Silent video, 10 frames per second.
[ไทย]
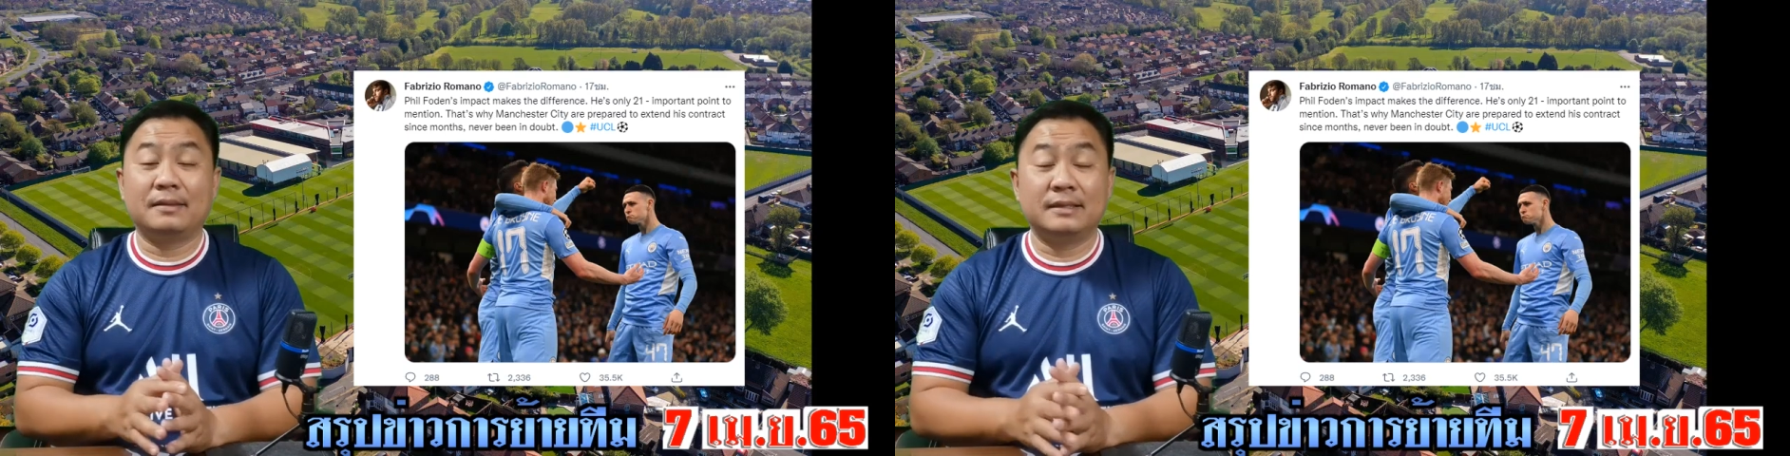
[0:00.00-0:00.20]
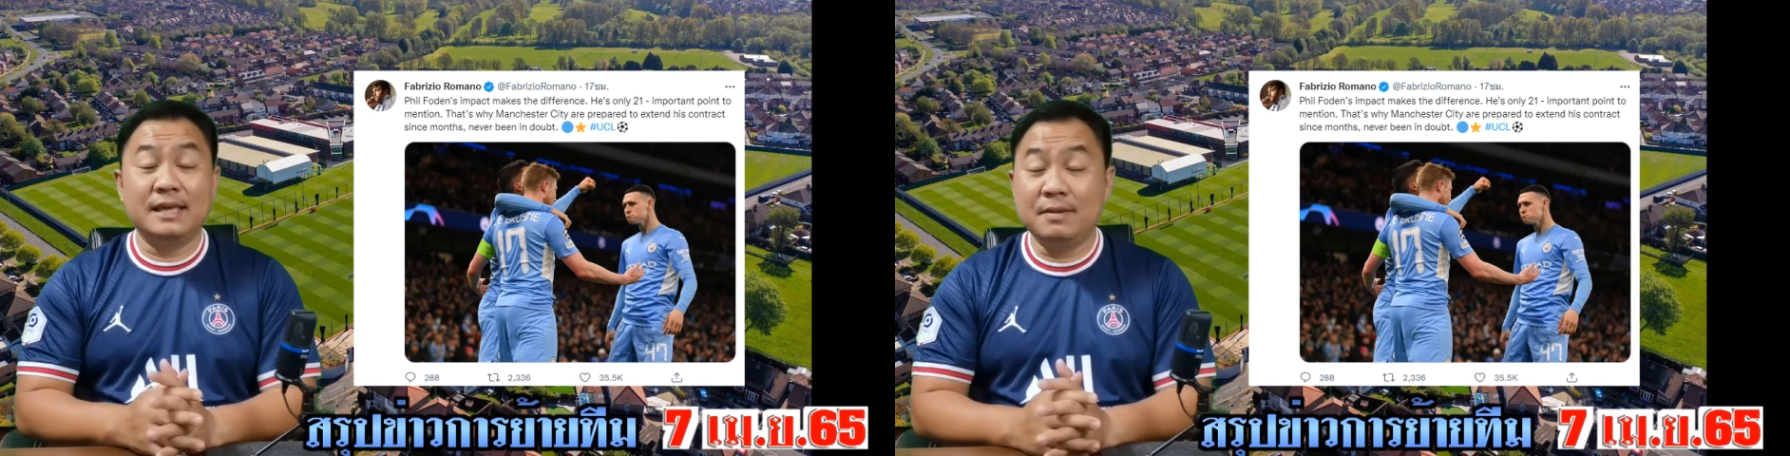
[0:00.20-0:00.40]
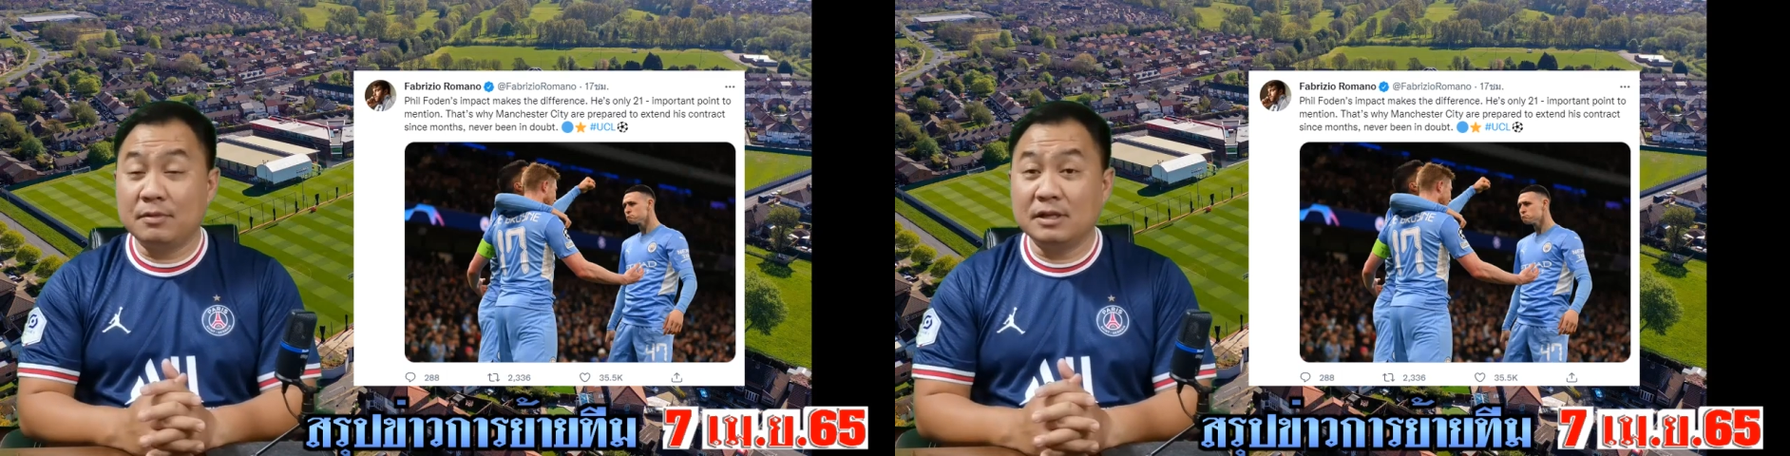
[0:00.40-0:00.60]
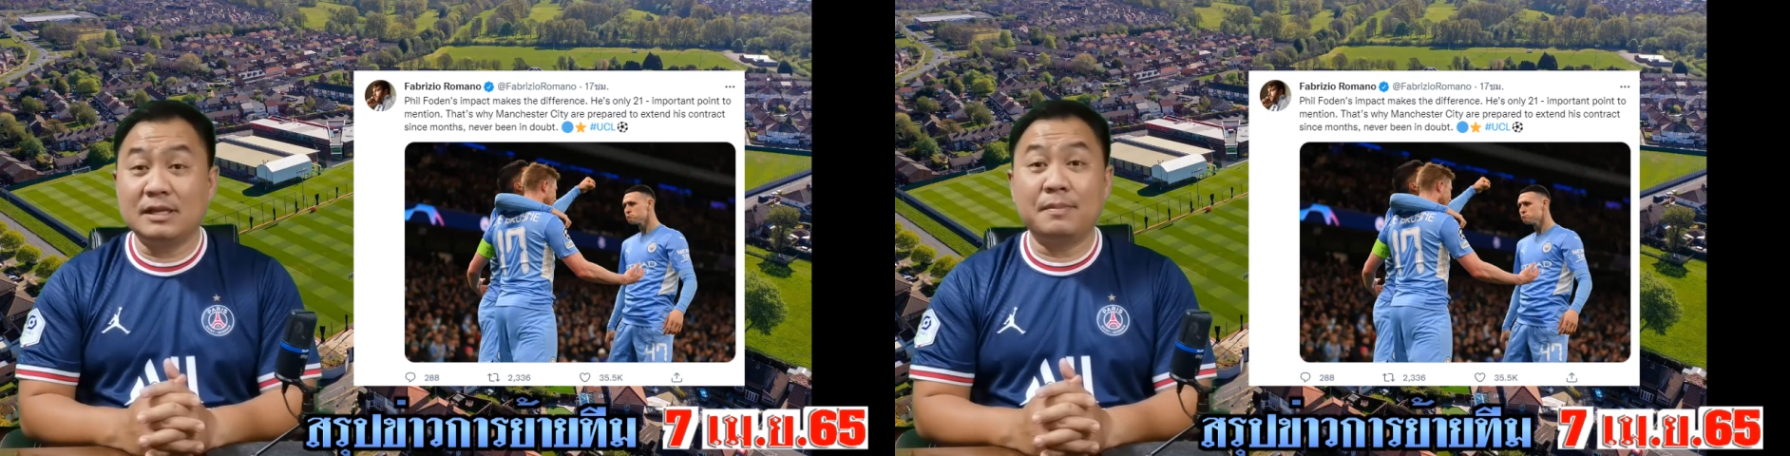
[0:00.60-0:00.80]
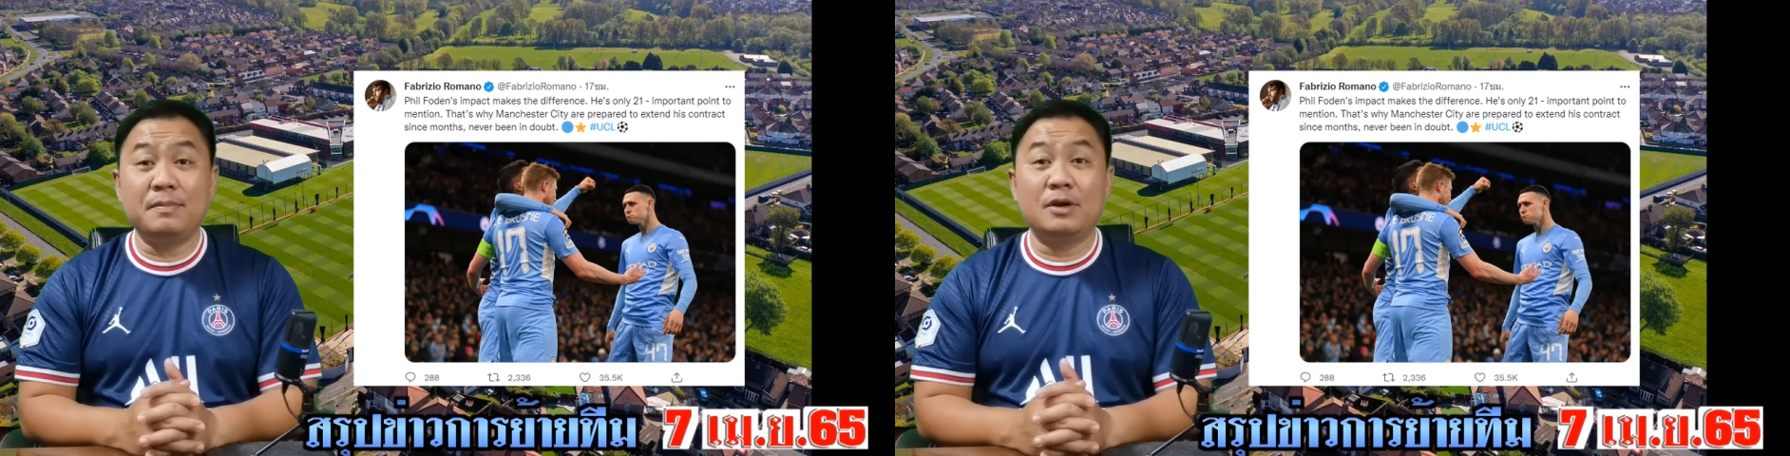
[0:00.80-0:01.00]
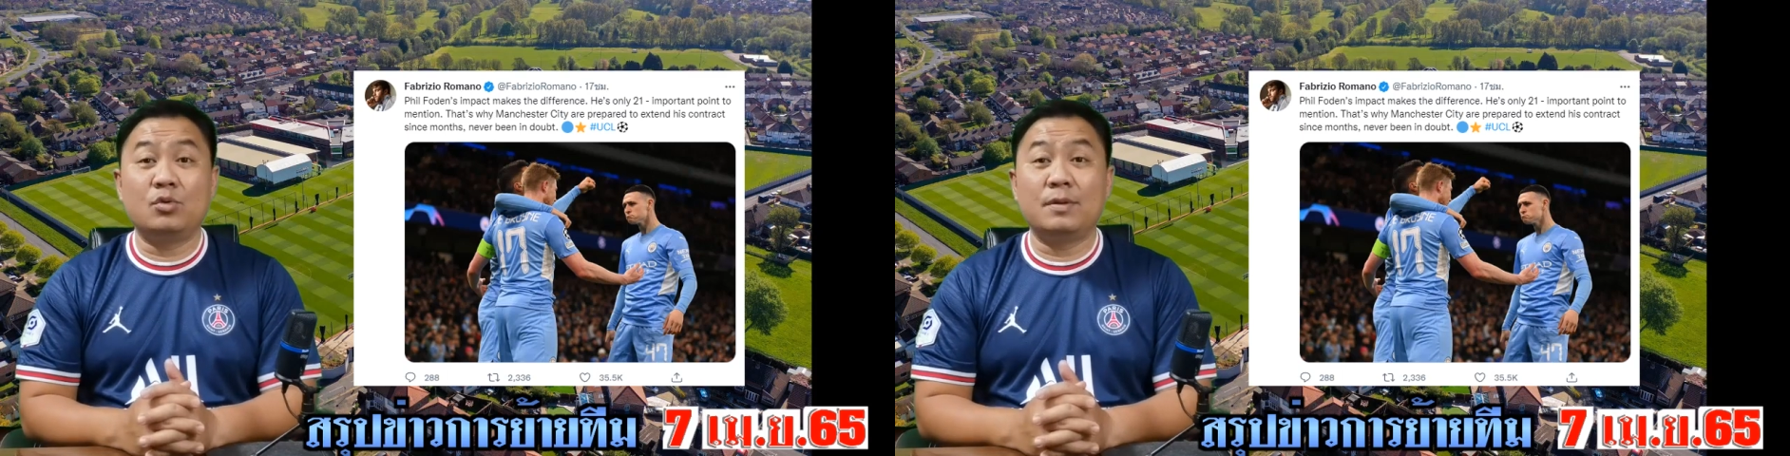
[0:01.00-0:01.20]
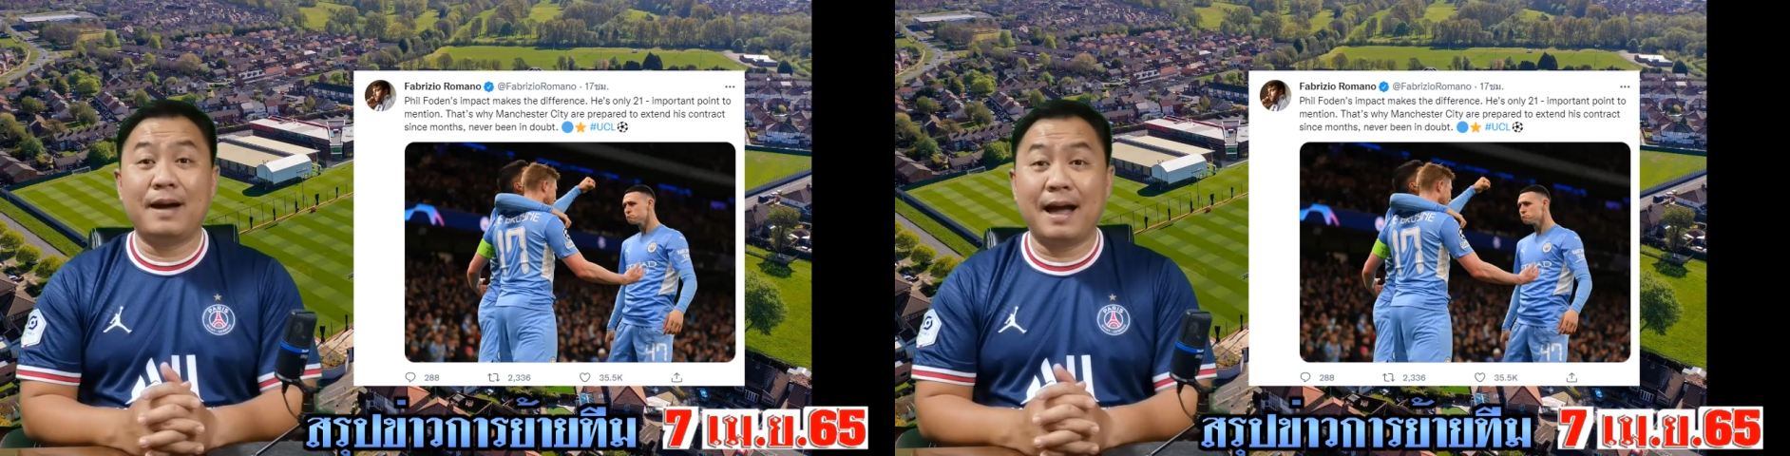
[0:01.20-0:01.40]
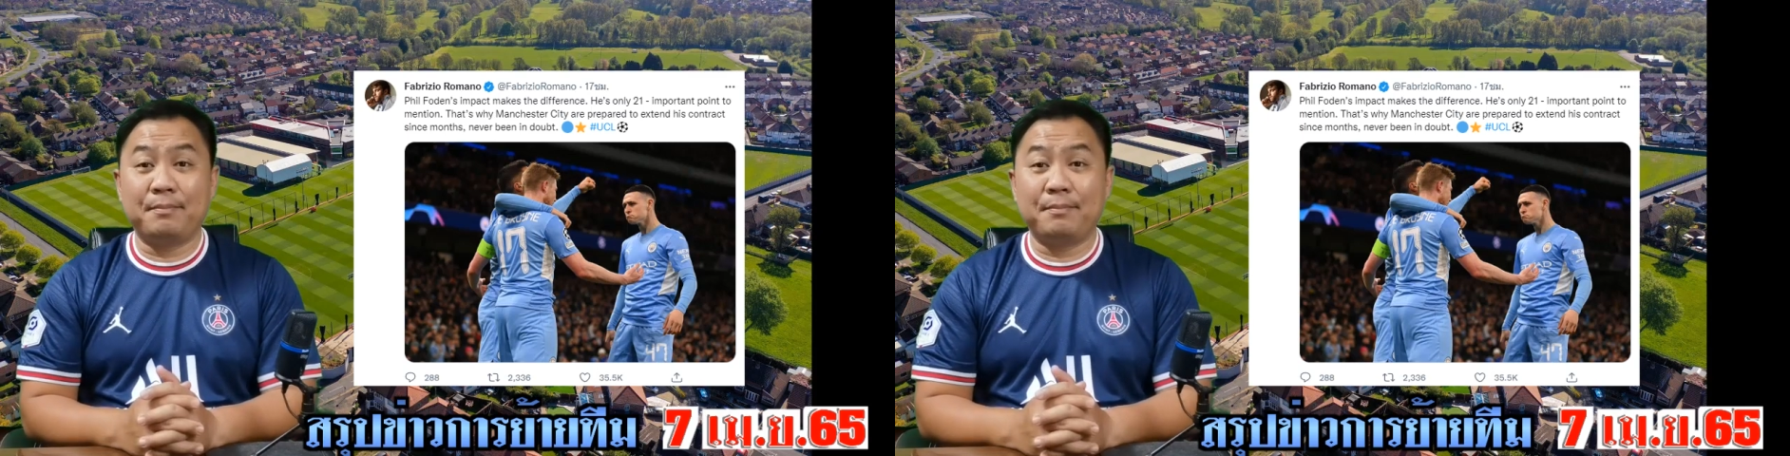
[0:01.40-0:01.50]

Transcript: ทีมก็จะไม่มีคุณภาพ